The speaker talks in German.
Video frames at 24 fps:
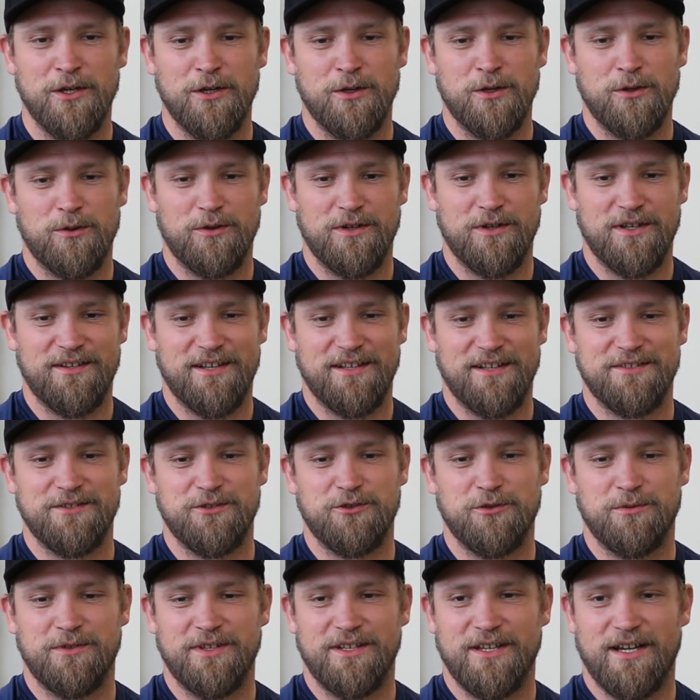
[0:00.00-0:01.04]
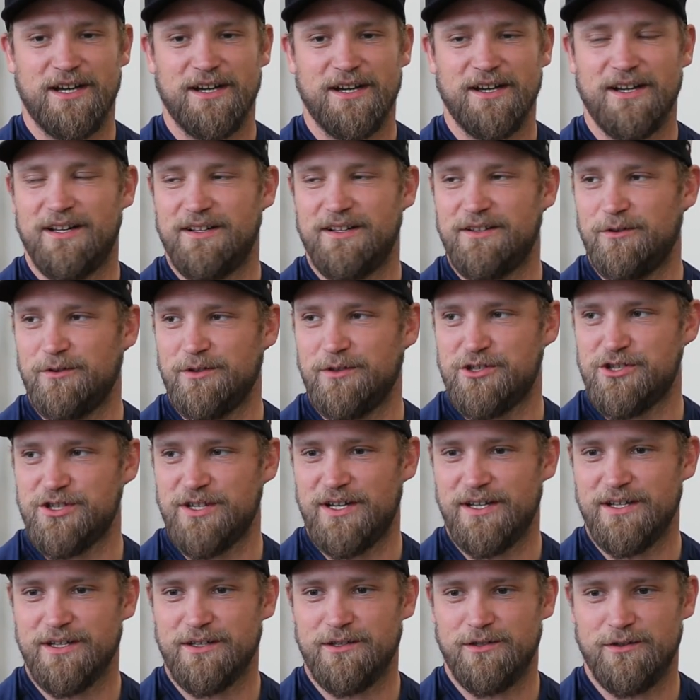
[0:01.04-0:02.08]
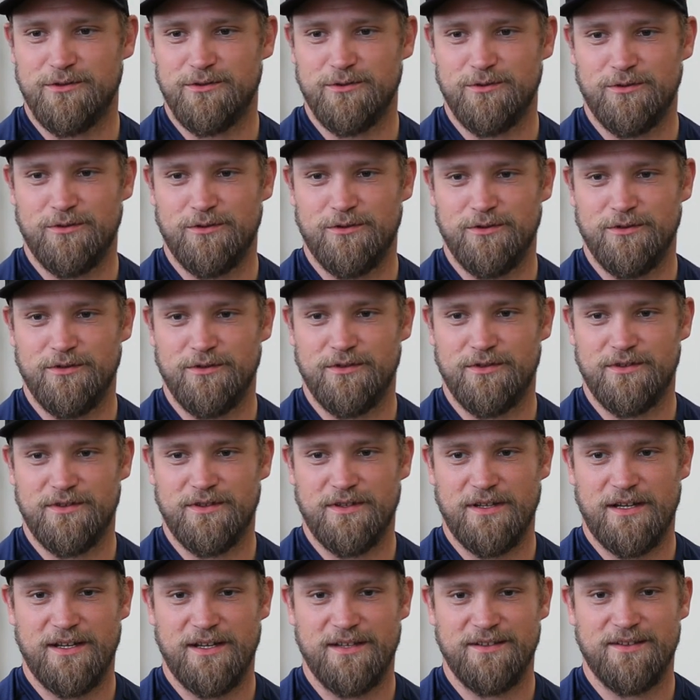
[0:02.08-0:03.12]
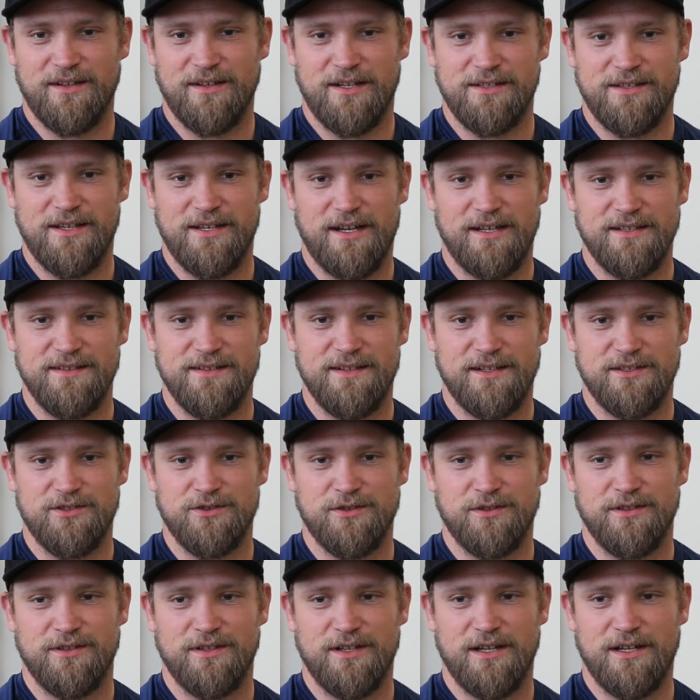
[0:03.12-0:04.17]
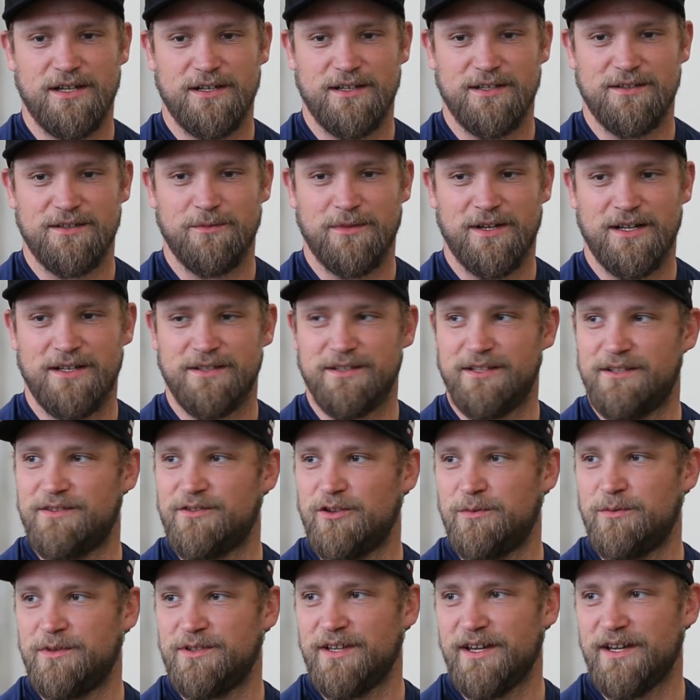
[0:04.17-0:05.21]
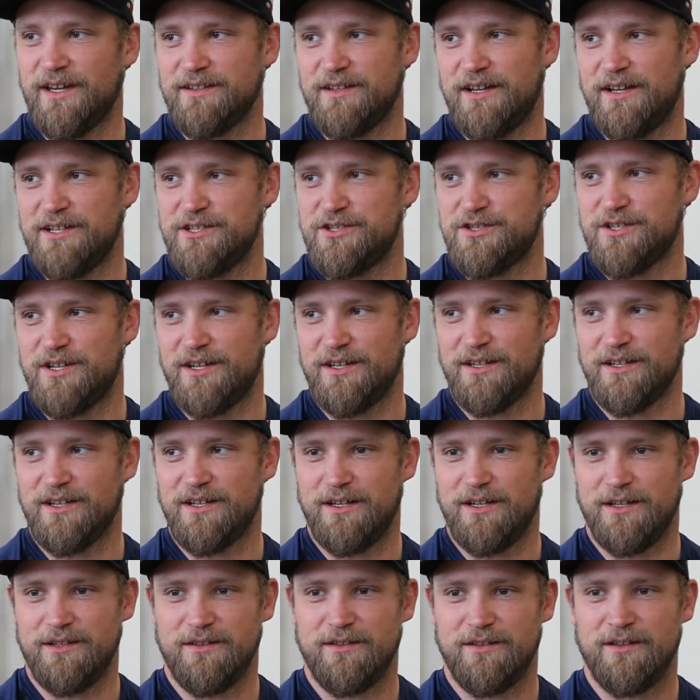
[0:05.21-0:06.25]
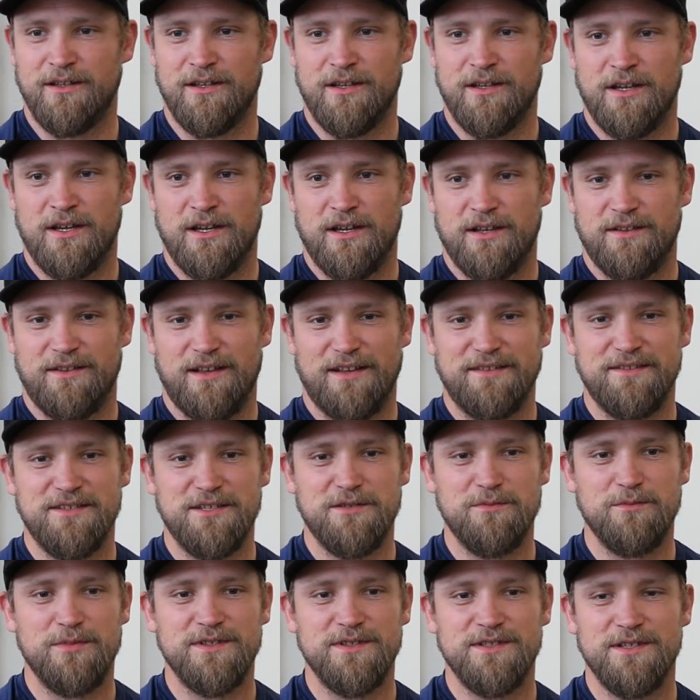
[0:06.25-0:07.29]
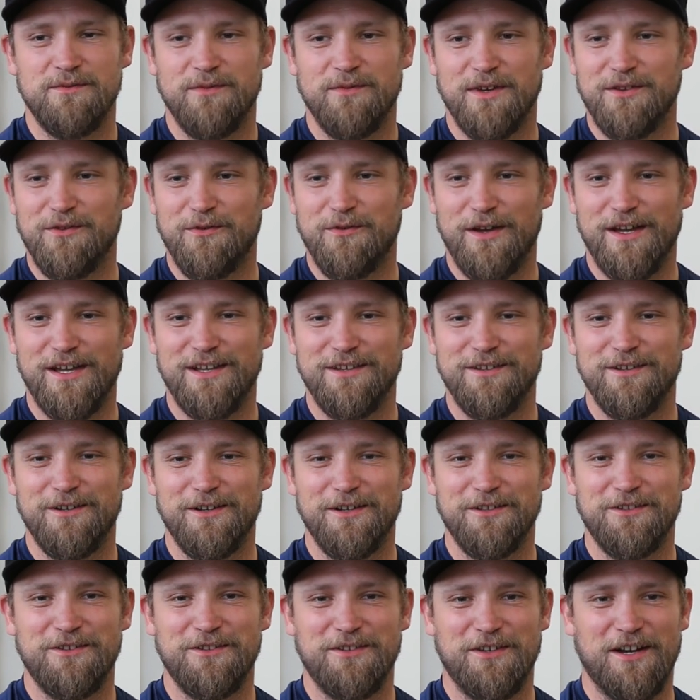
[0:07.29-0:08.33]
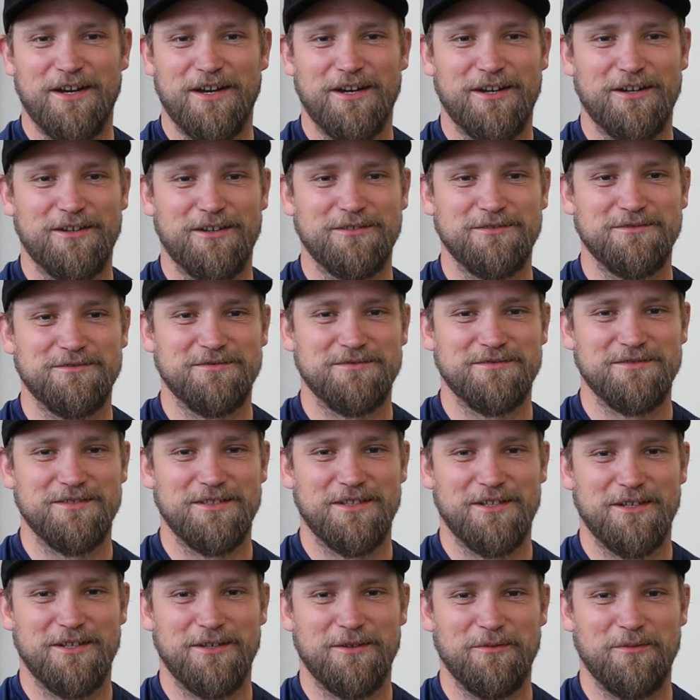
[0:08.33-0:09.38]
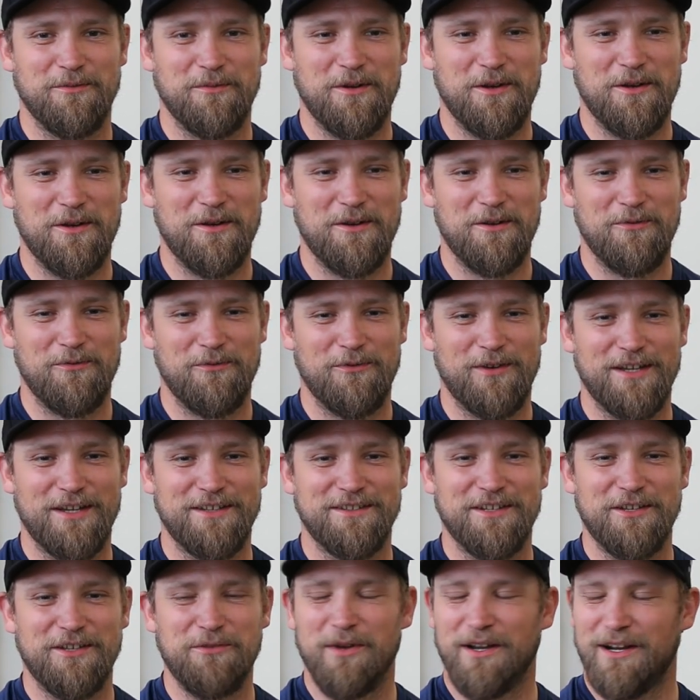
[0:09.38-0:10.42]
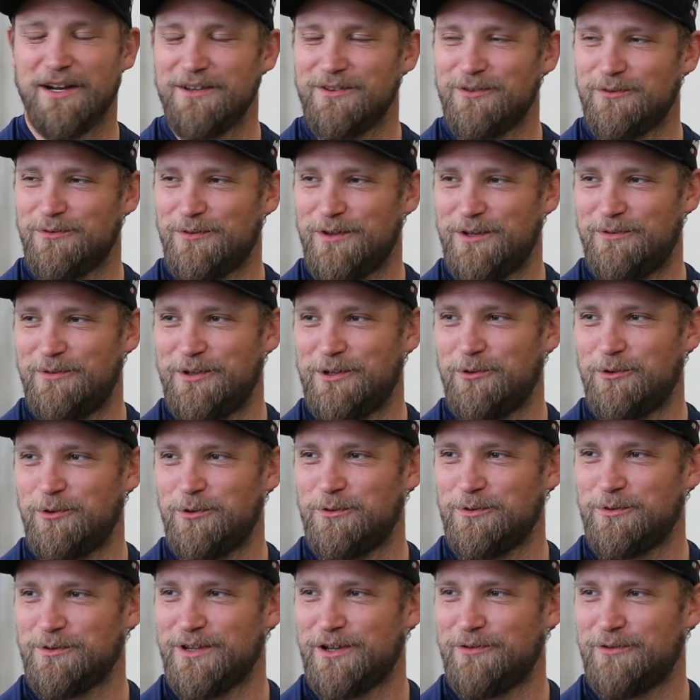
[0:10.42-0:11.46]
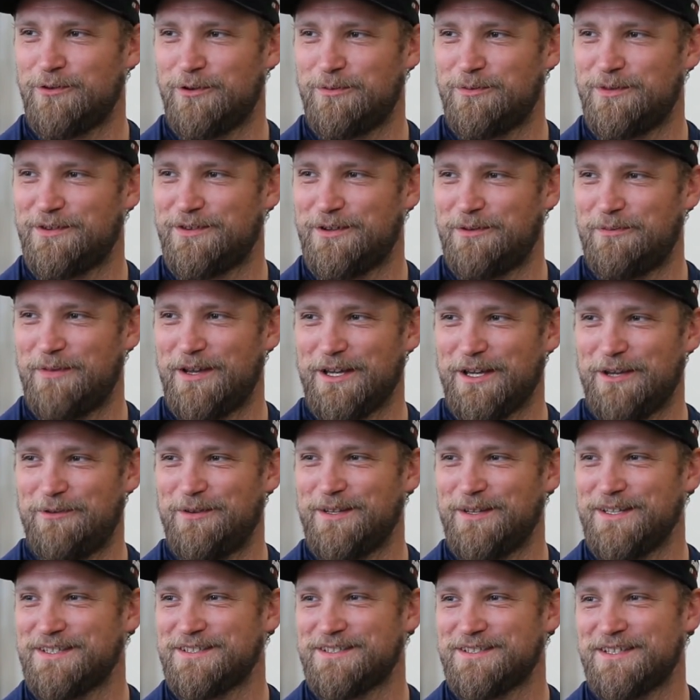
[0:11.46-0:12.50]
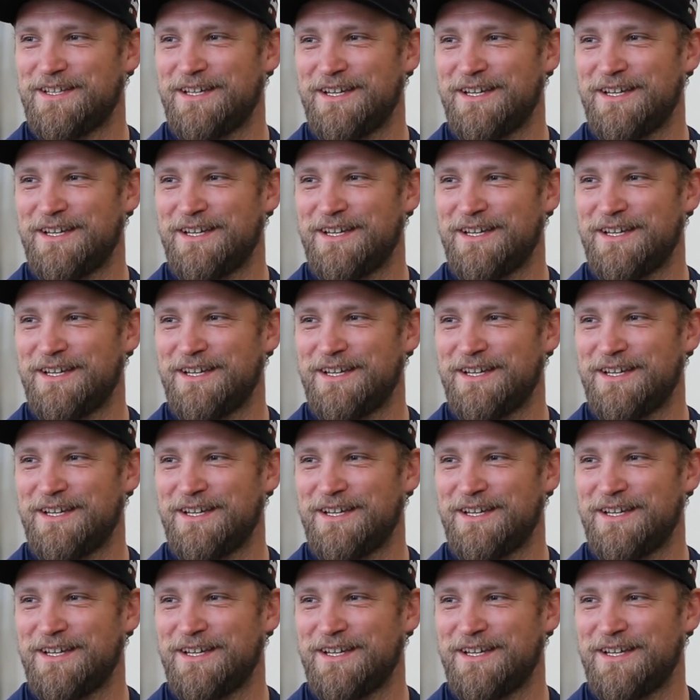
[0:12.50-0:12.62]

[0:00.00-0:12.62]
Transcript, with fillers: Und das hat sich über die Jahre halt auch gesteigert und da ist halt der Ansatz schon da, dass man halt im Sommer direkt einsteigen kann. Es hat sich ein bisschen was verändert, ja. Ähm, vielleicht nicht mehr ganz so viel Wiederholung, dafür ein bisschen mehr Gewicht